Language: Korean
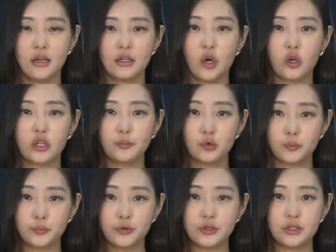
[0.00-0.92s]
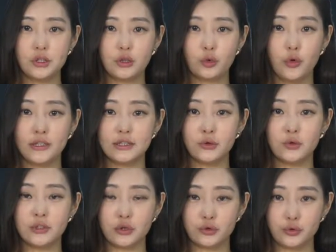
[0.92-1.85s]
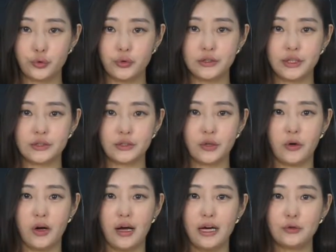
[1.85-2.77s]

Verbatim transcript: 경기 북부 지역 돼지 농장 두 곳에서